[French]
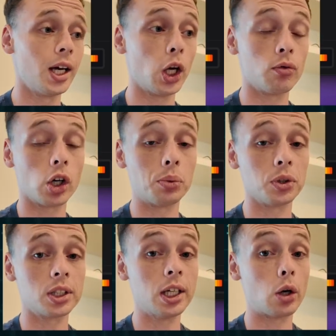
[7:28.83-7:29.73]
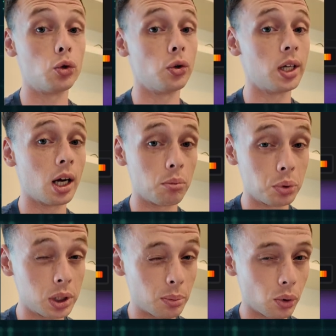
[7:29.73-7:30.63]
Et on va commencer à lui donner un
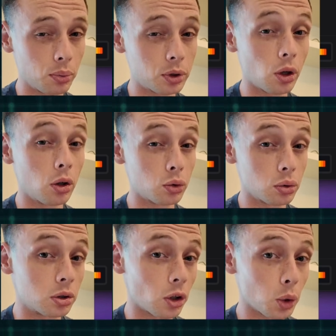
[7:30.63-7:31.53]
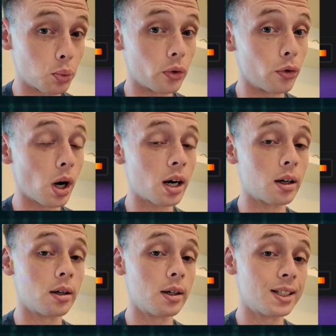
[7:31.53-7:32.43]
petit prompt en douceur pour
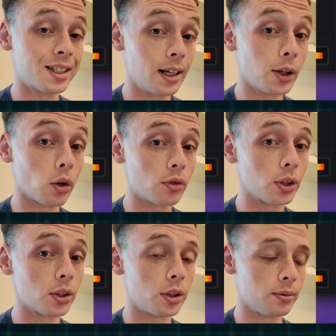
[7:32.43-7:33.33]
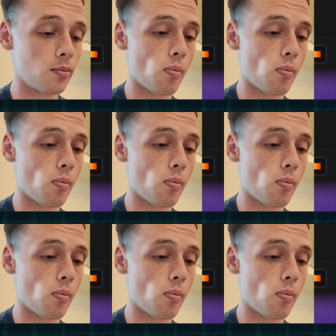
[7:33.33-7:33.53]
voir ce qu'il a dans le ventre.